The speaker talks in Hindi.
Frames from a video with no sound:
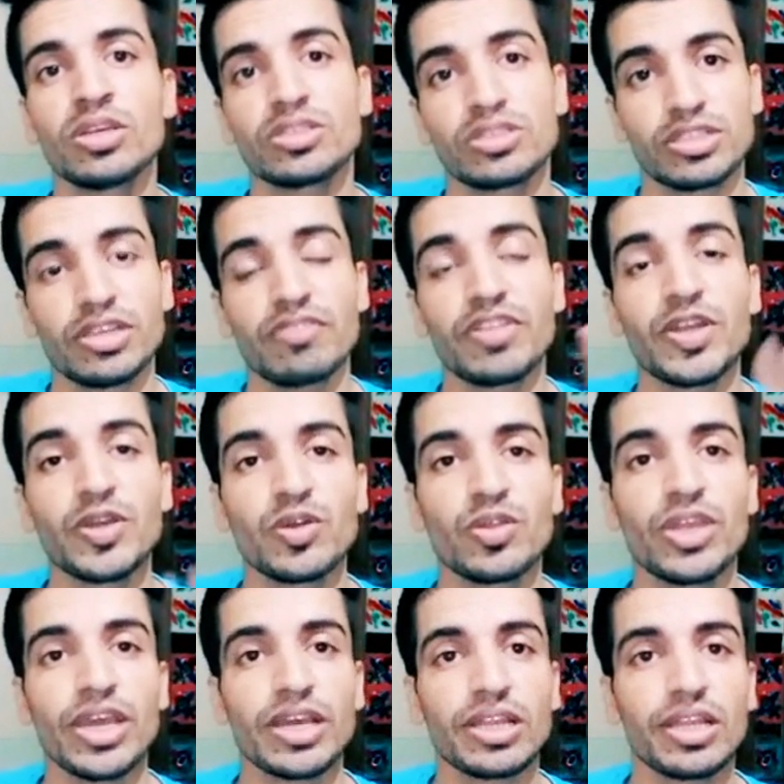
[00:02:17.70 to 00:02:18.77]
ये वीडियो
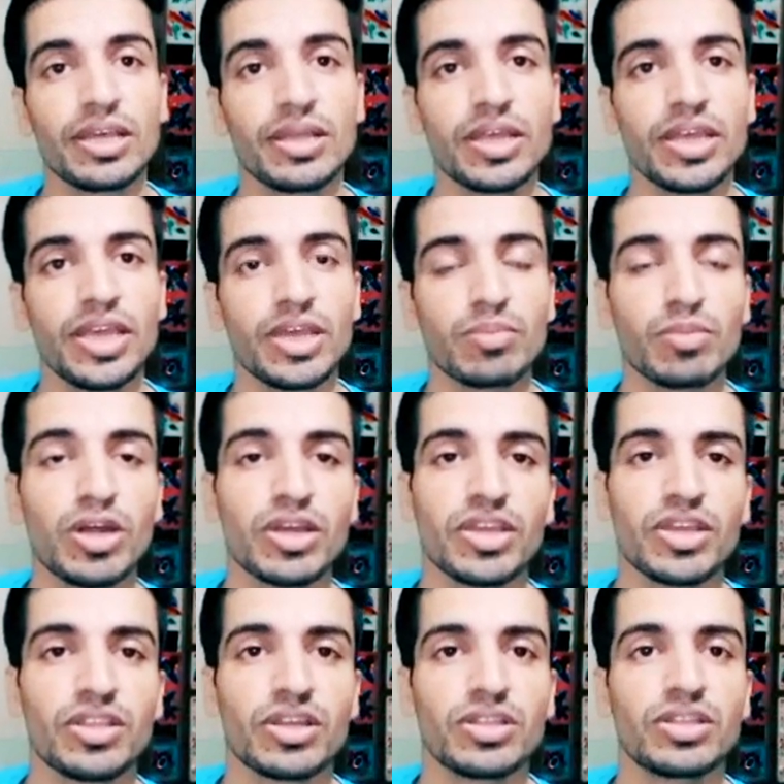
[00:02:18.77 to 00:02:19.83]
देख लें एक माह
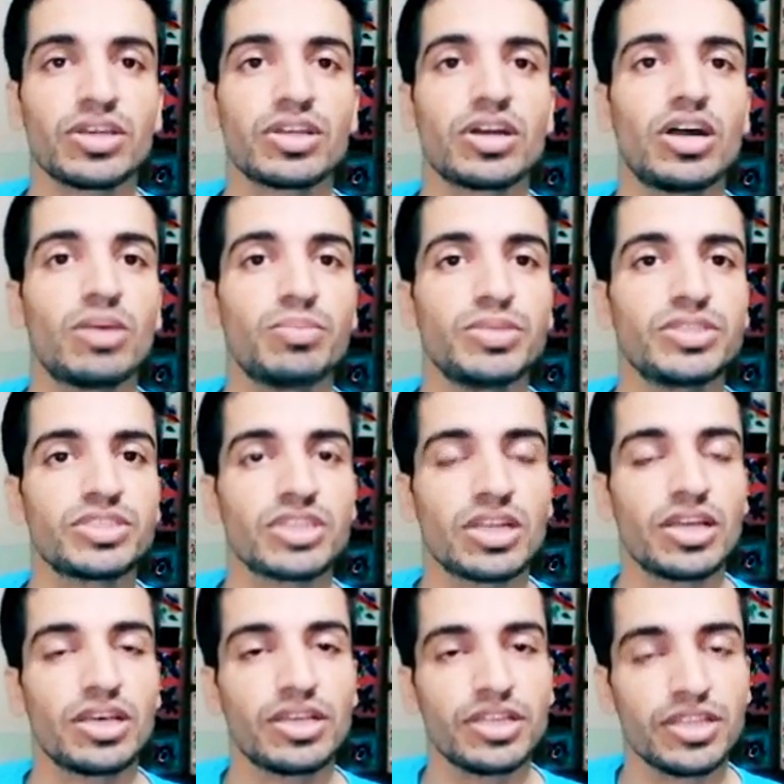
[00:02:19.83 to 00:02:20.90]
के अंदर अंदर आप इन
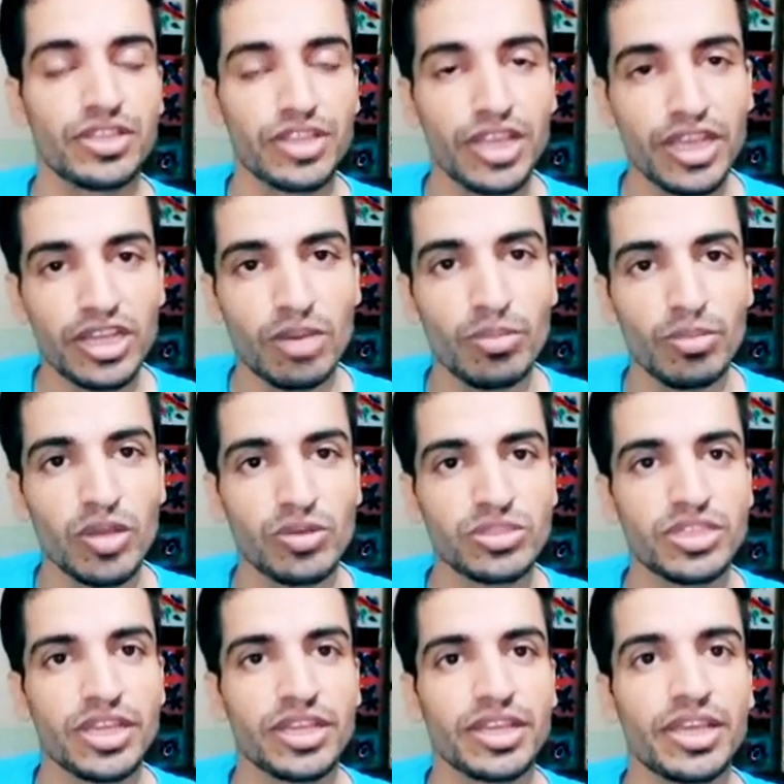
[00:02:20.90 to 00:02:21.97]
इतने काबिल हो
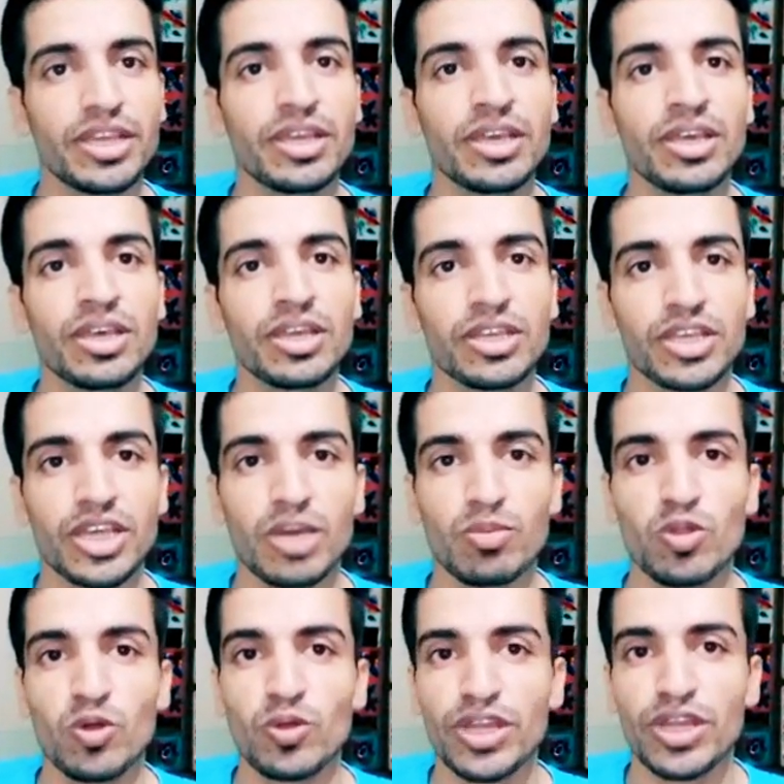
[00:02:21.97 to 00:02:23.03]
जाएंगे कि आप
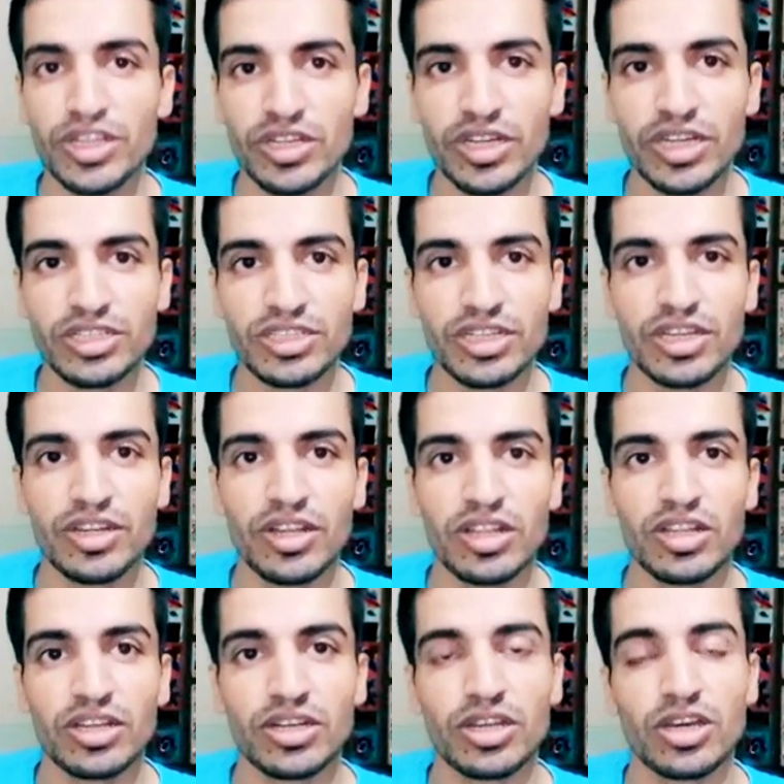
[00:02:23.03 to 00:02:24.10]
लोग इंटरनेट से
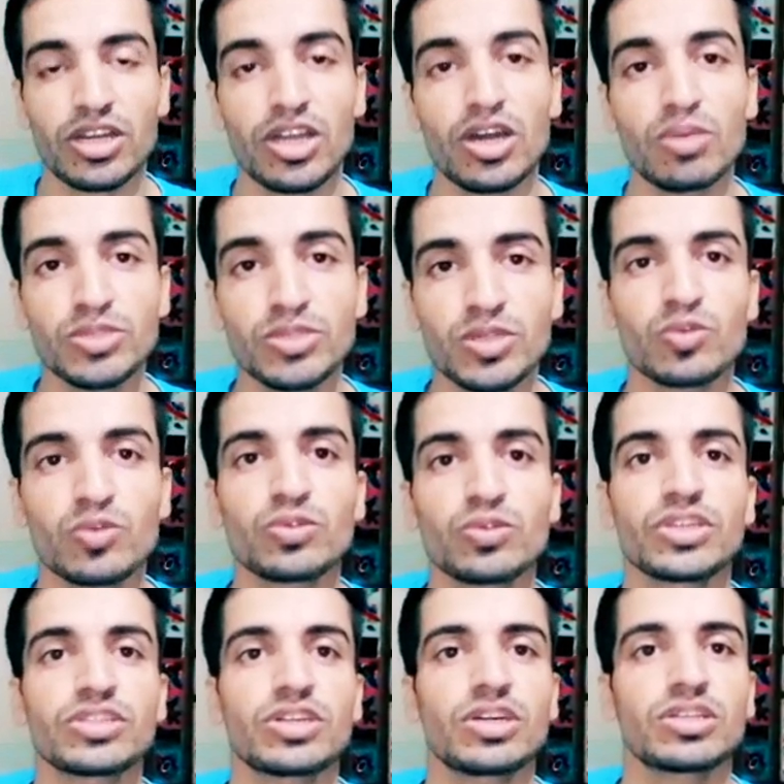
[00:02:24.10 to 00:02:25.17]
डॉलर आराम
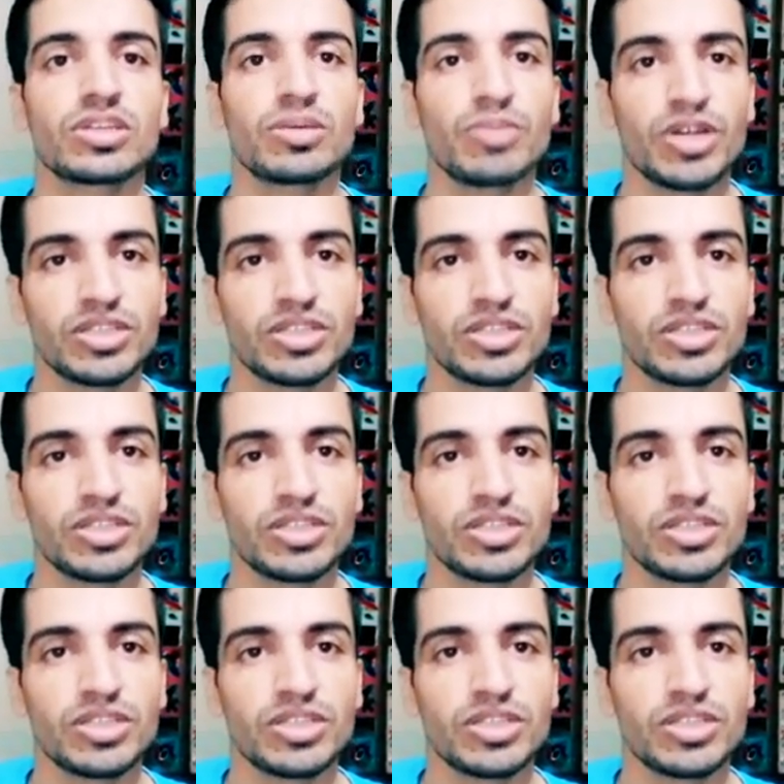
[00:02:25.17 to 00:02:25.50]
सुकून के साथ कमा